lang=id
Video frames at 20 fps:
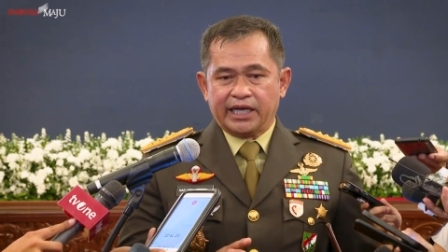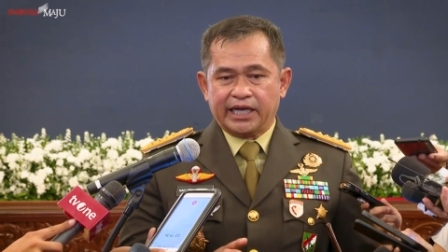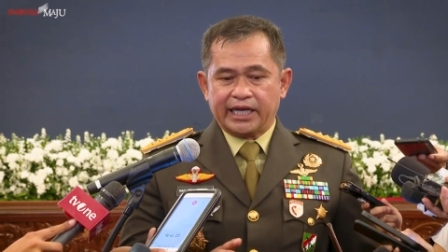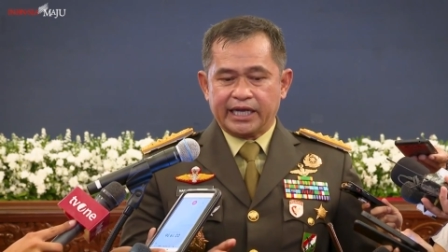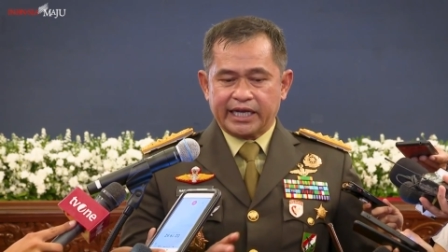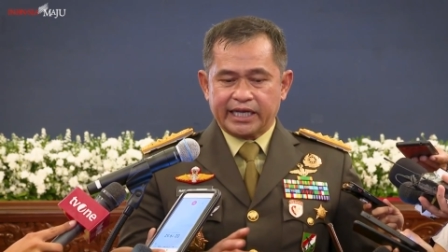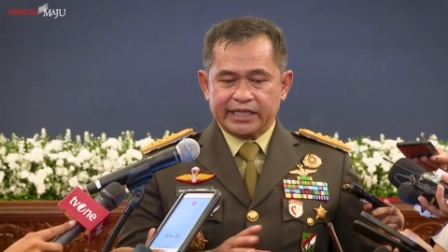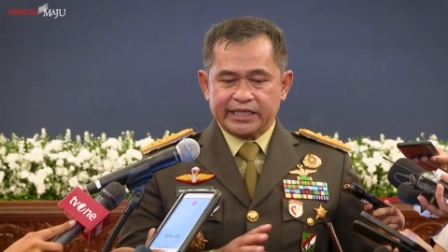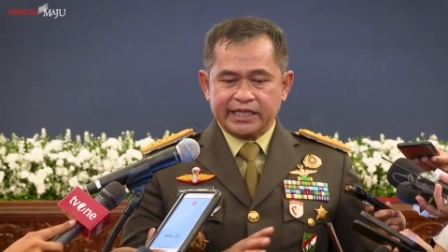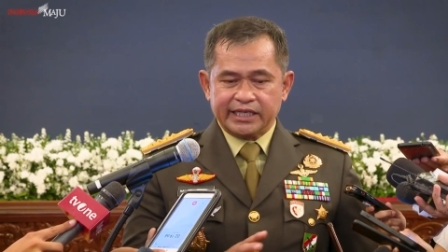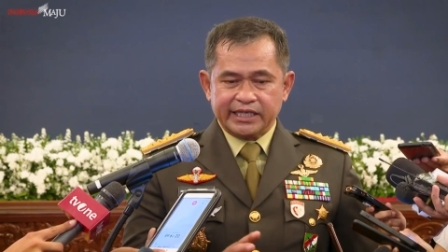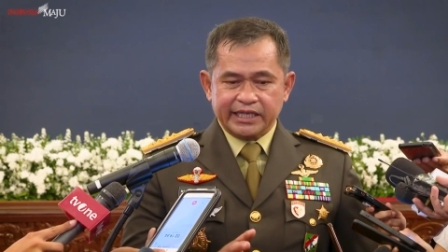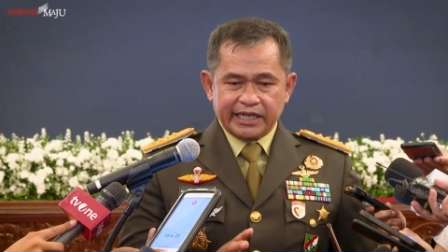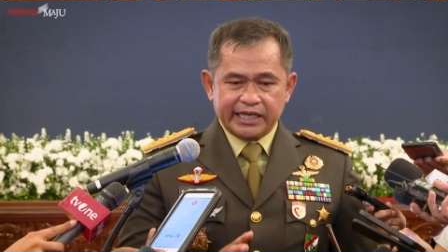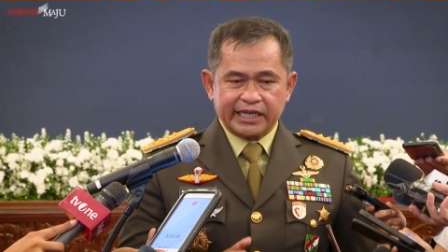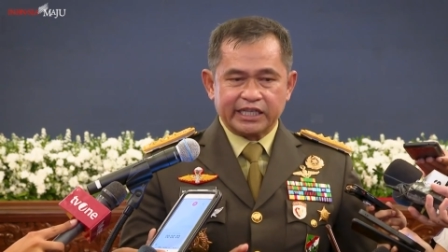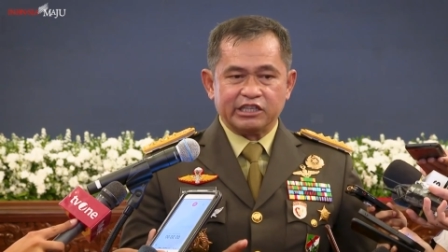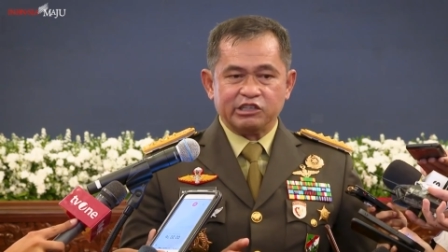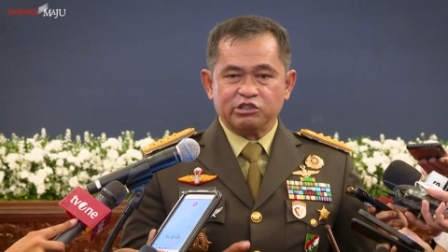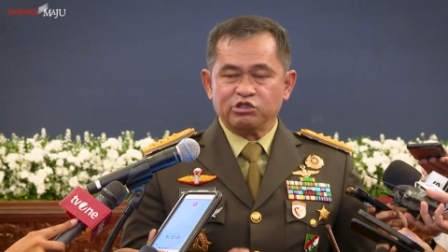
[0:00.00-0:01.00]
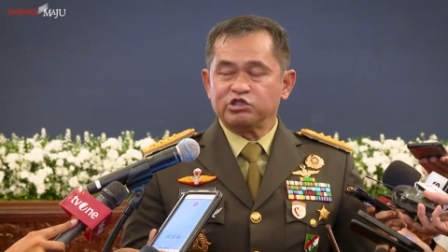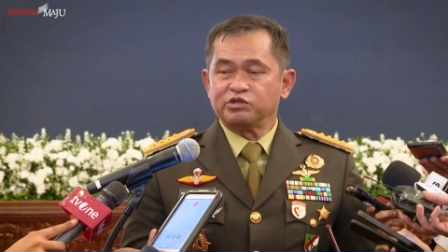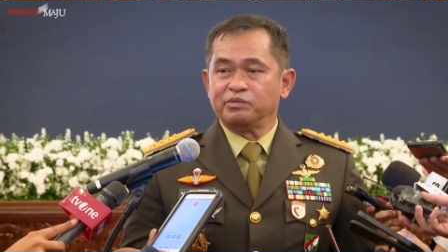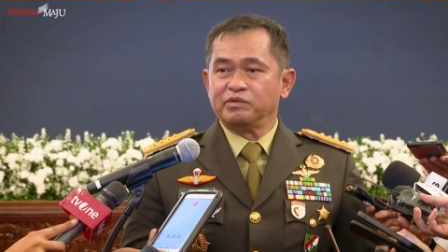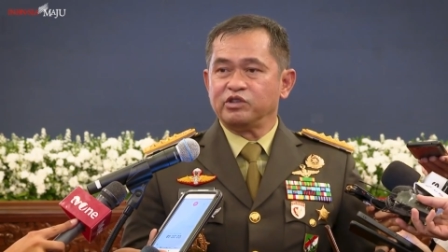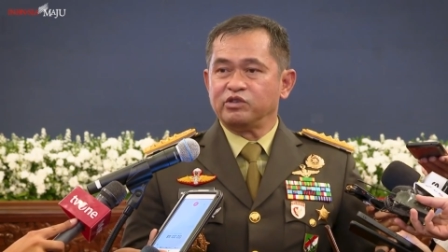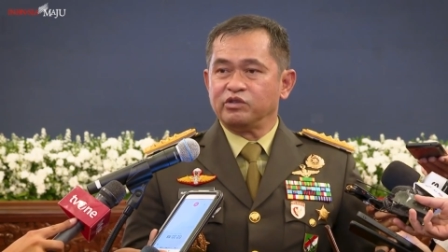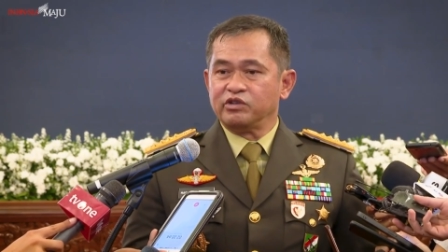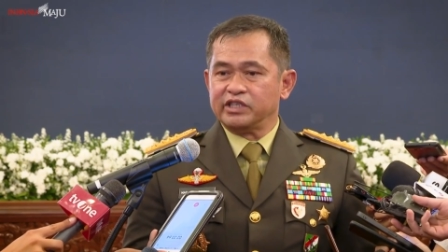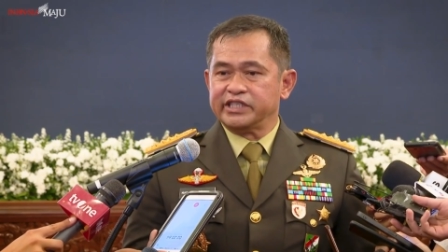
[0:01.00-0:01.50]
Angkatan Darat itu
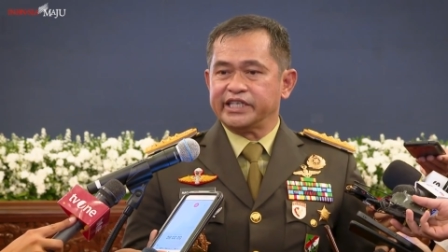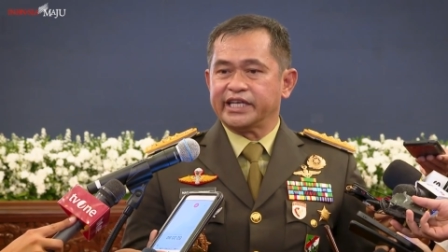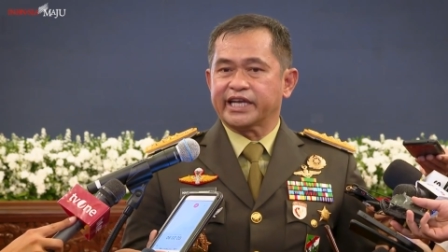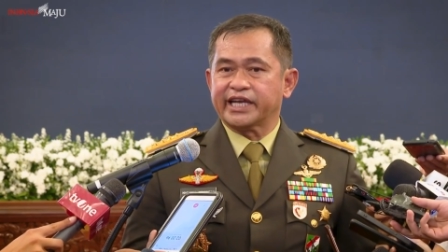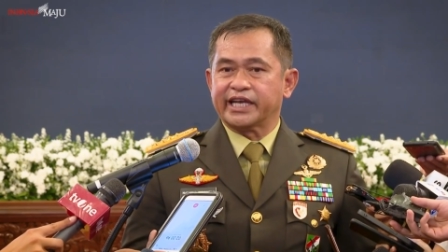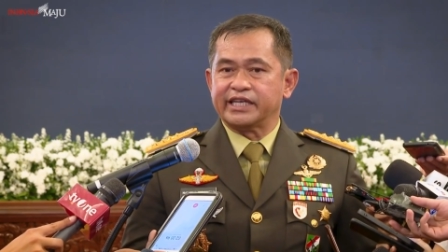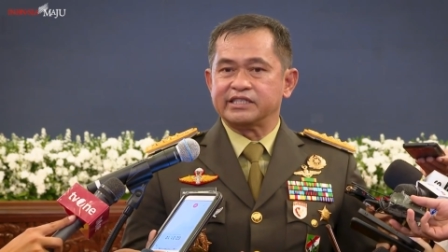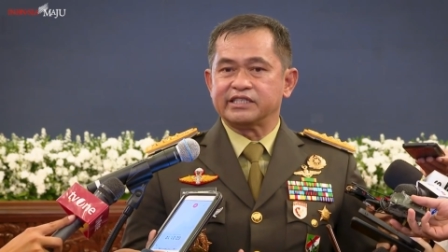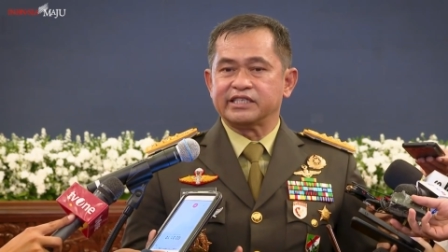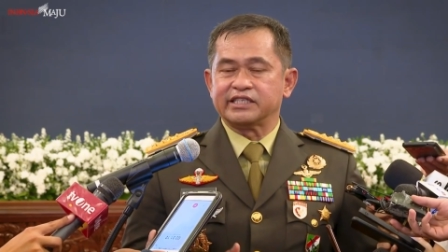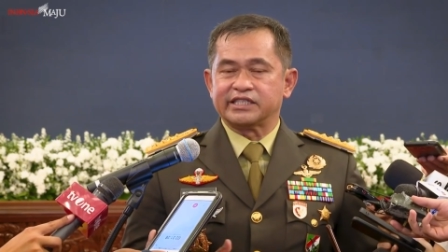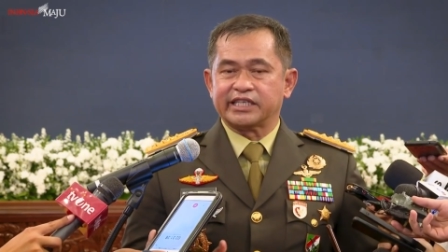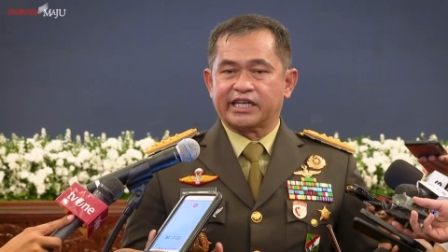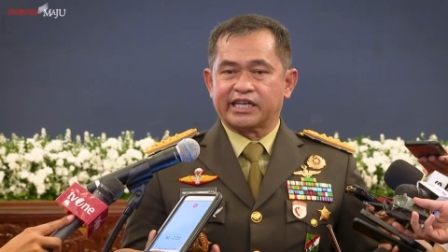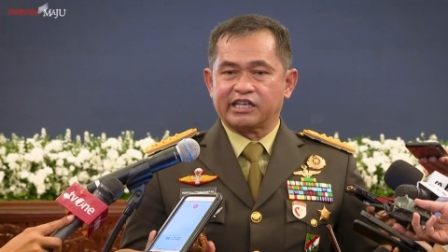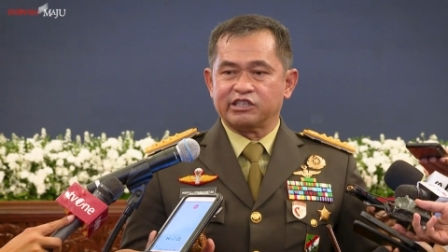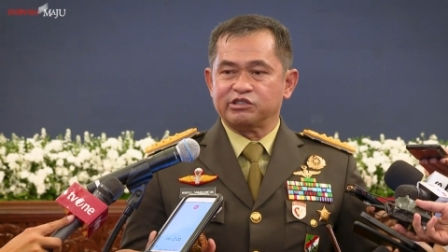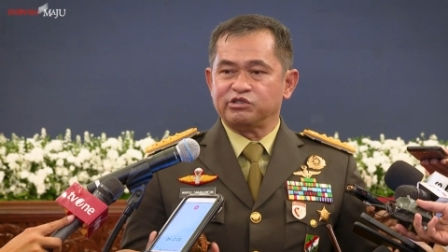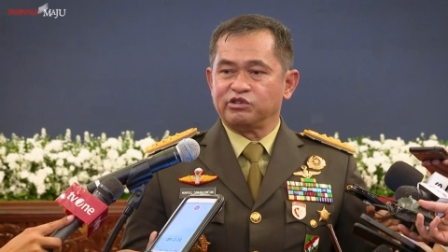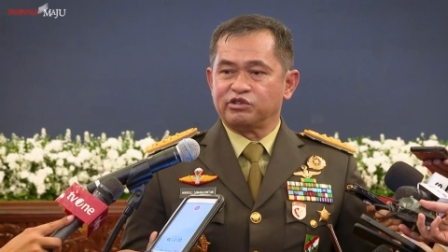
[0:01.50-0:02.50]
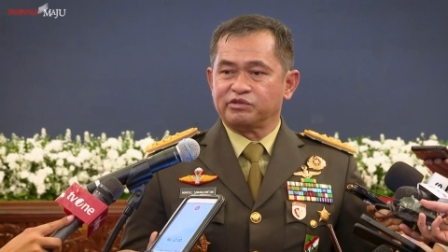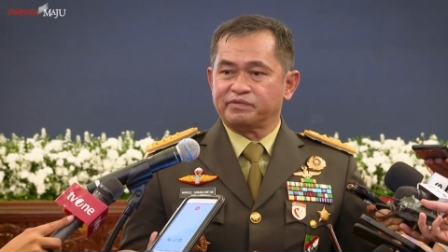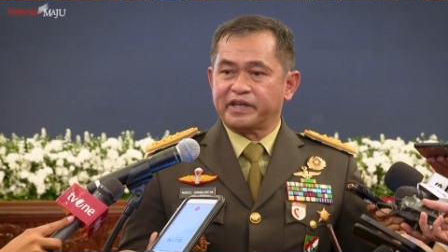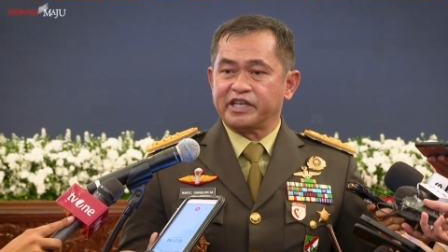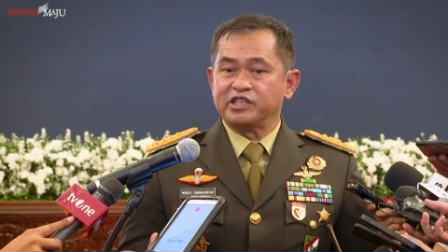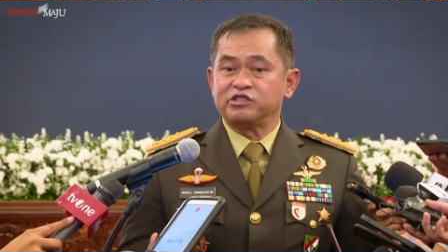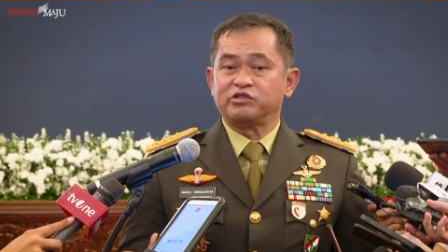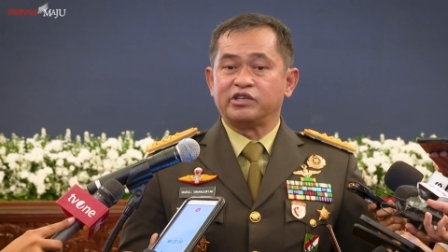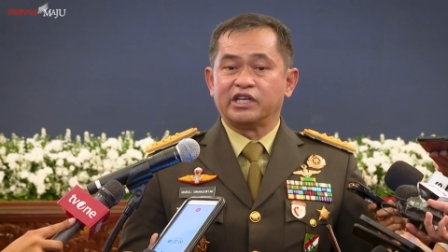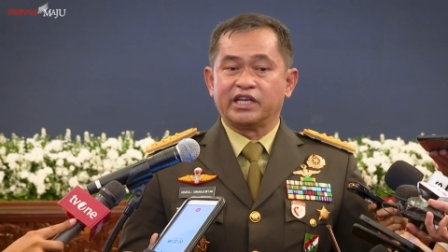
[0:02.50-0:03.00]
sebetulnya kan secara
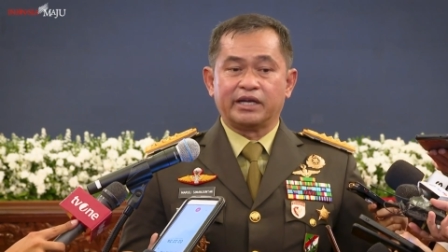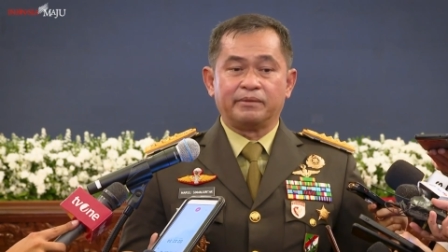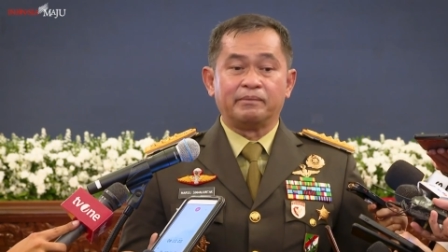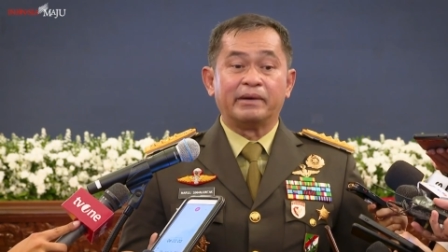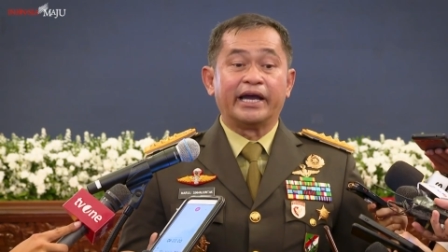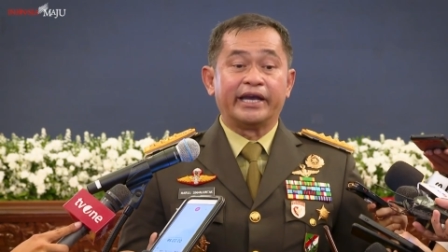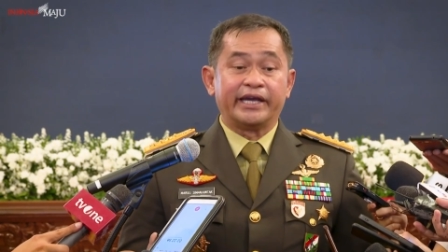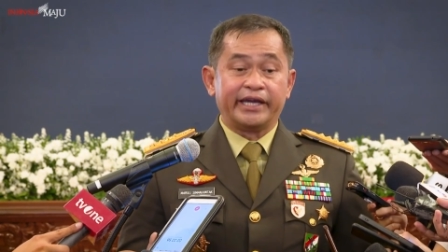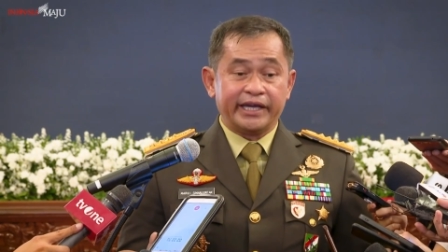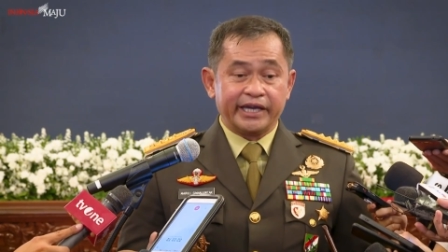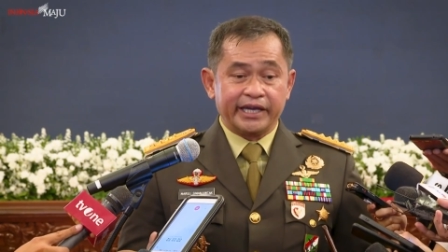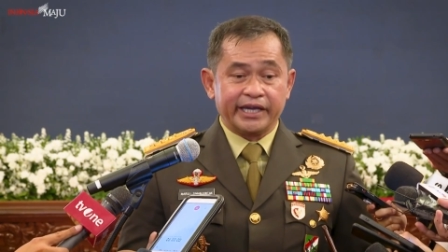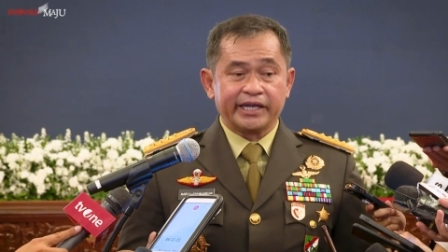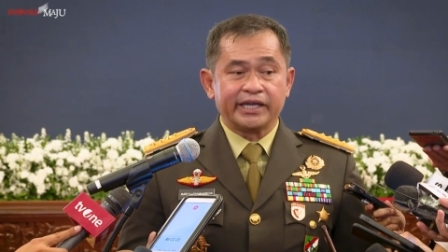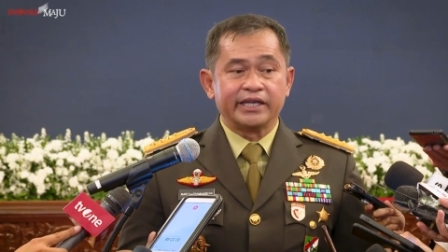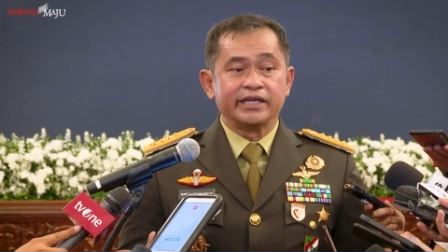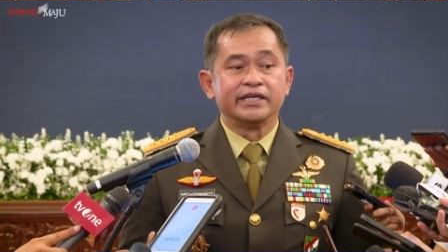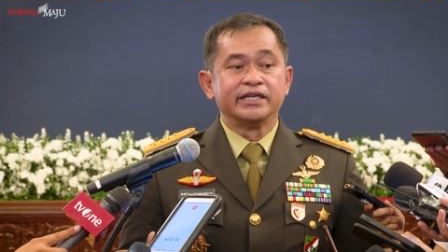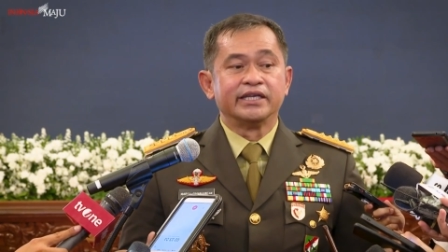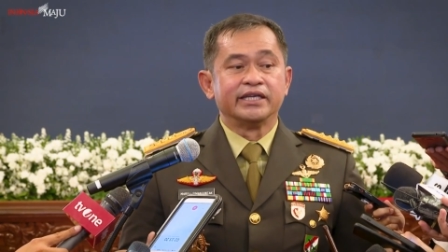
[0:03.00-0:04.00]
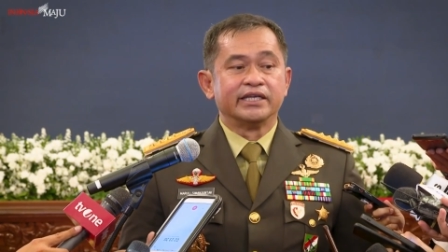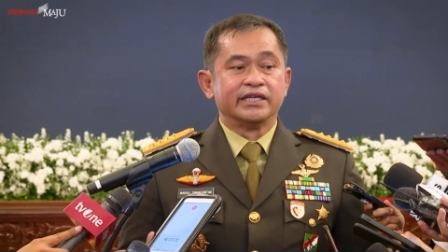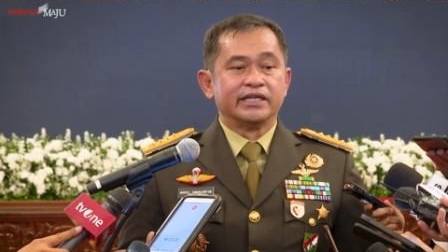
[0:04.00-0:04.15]
survei sudah baik.